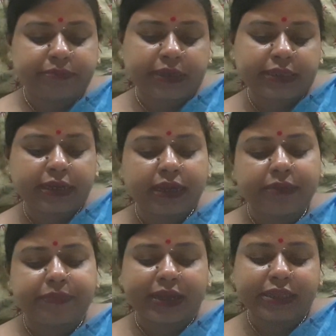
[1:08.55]
ব্যথা
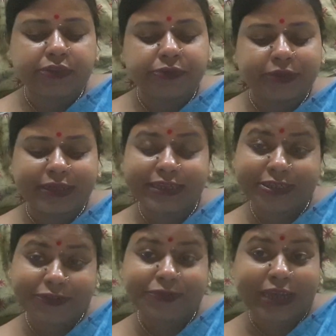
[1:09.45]
নাই পায়ে তোর
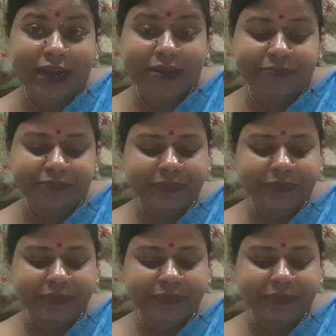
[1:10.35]
একটু থাম